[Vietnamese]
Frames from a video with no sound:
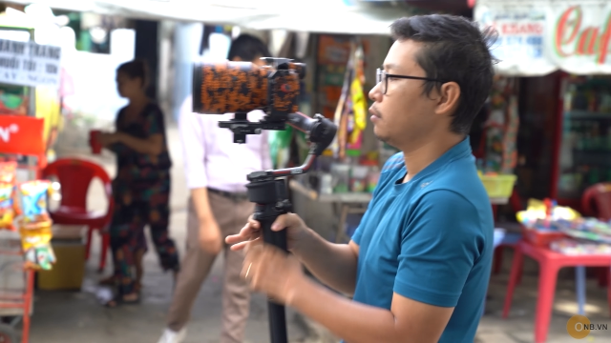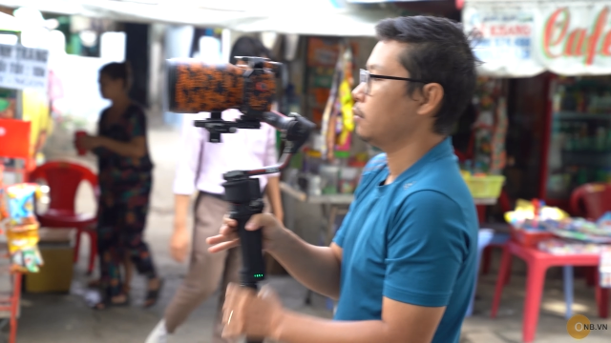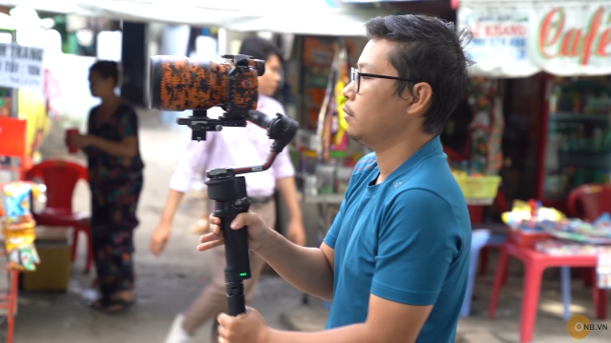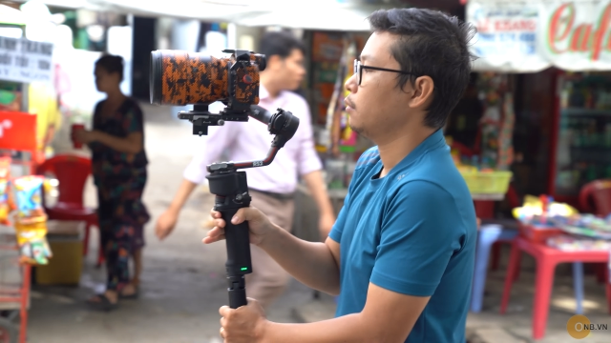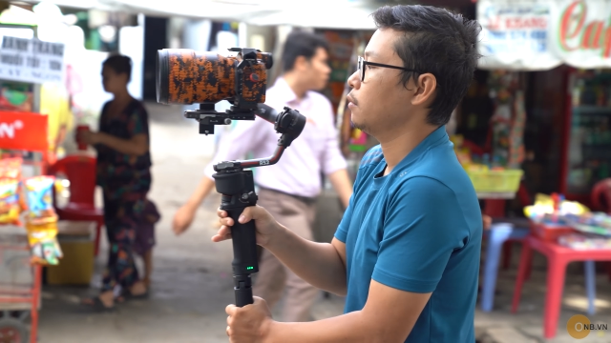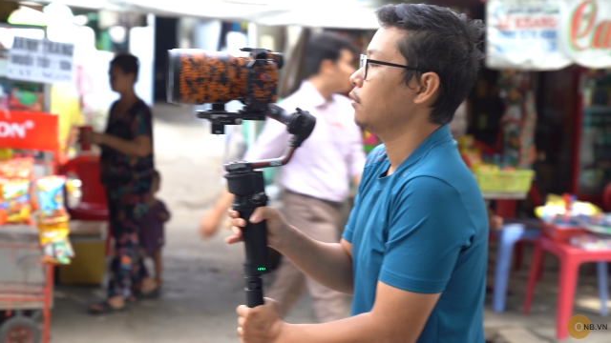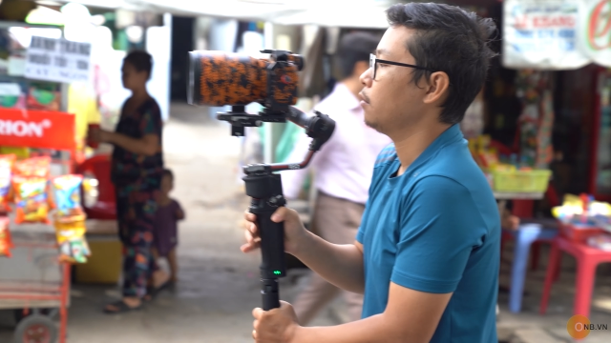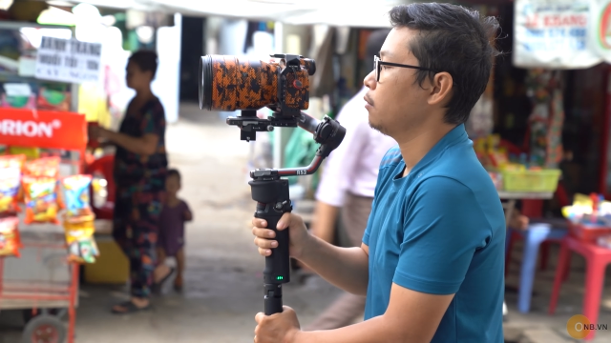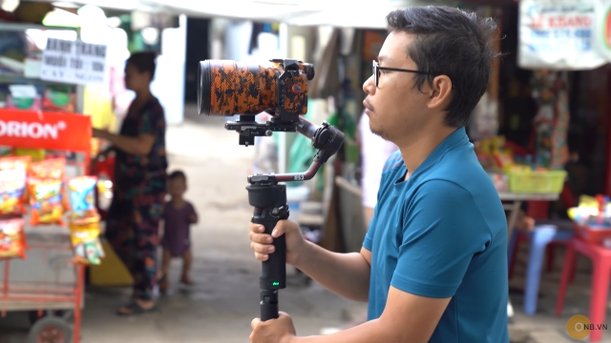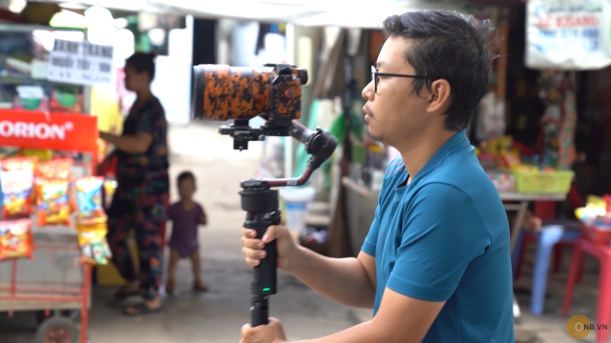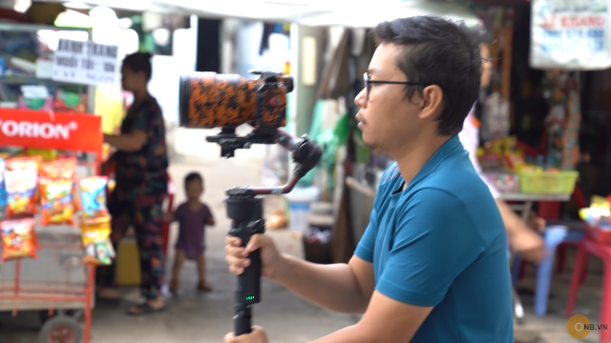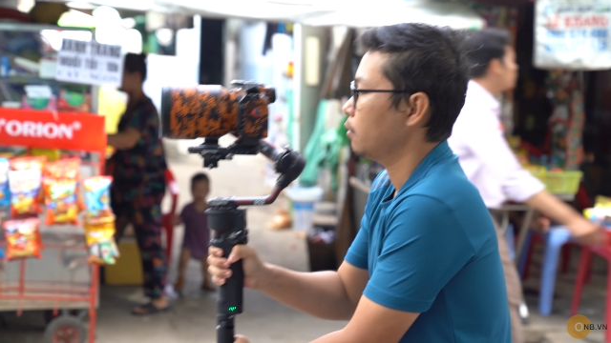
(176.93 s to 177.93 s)
Đi
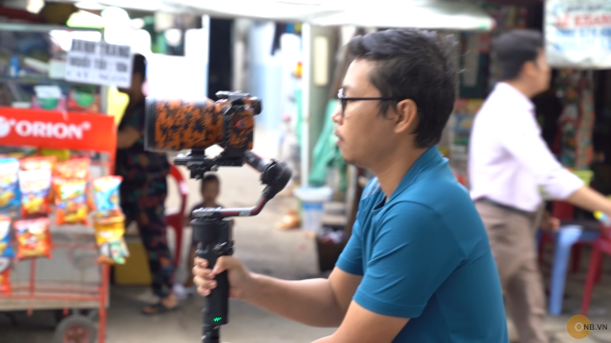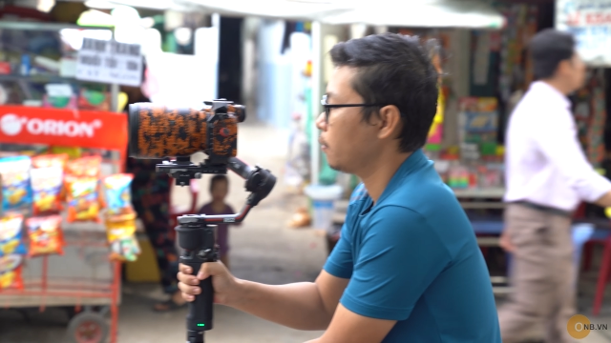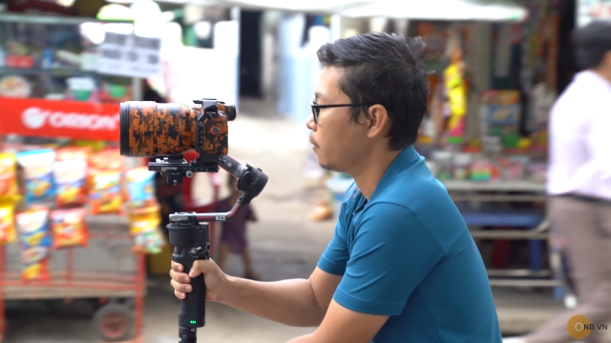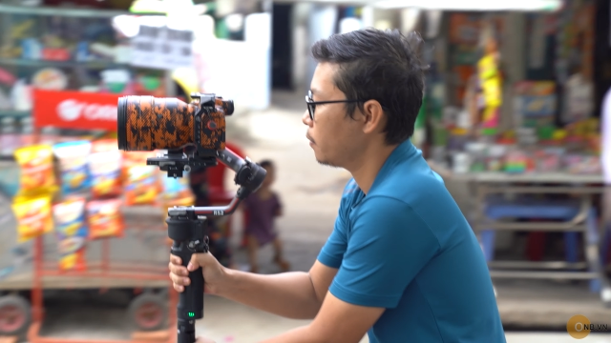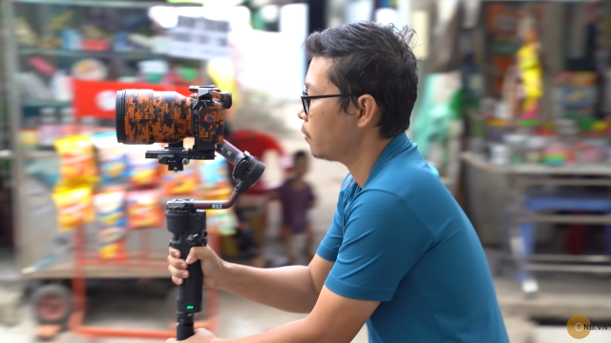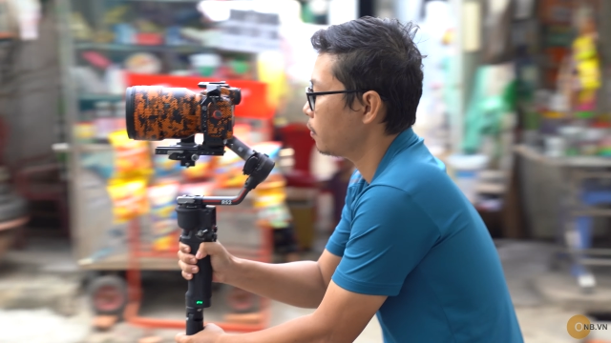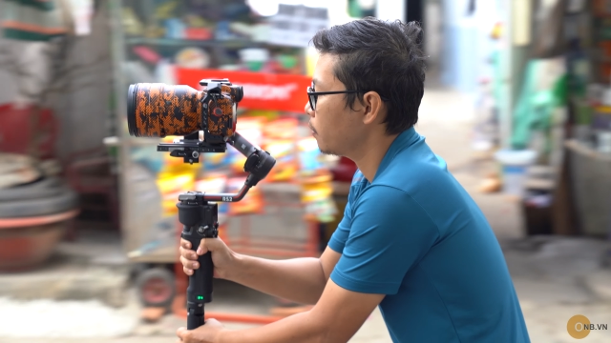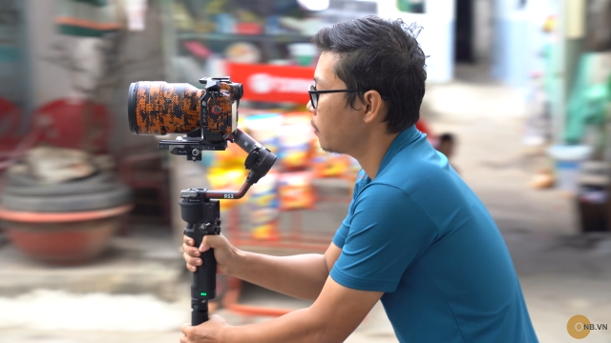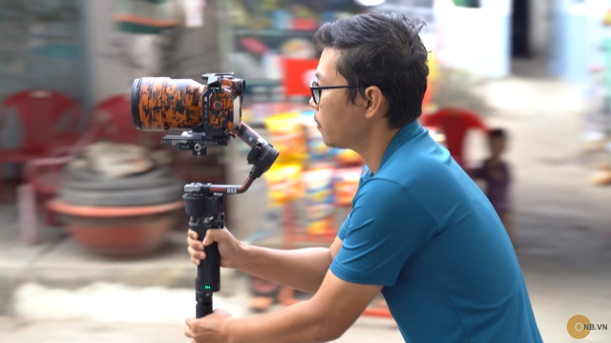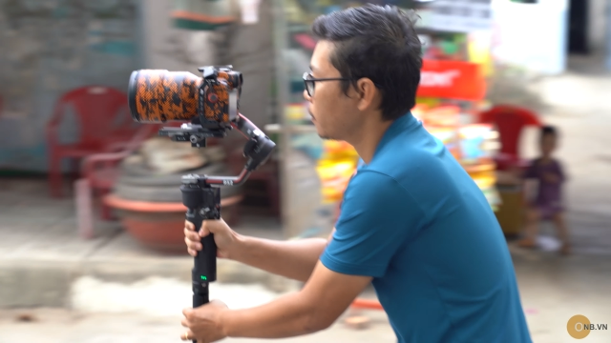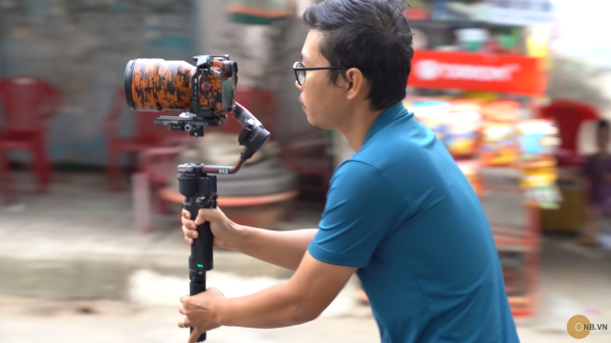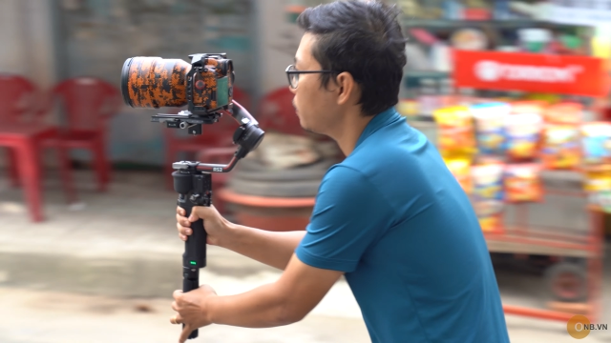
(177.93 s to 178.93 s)
Ninja World nghĩa là
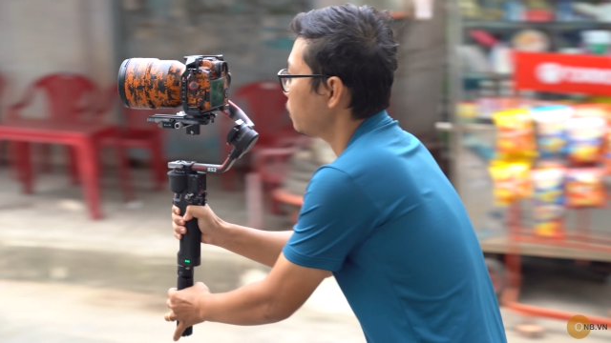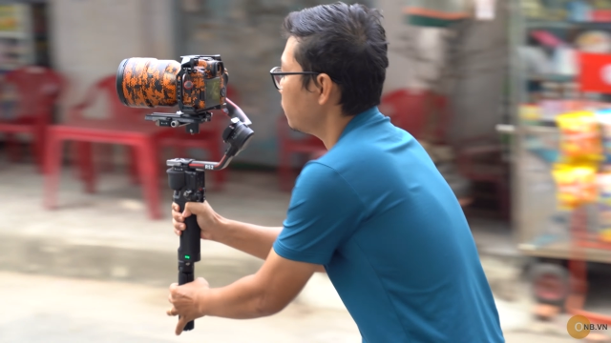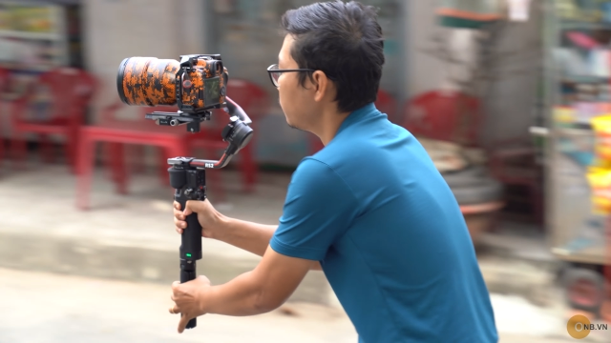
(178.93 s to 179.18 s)
vẫn bị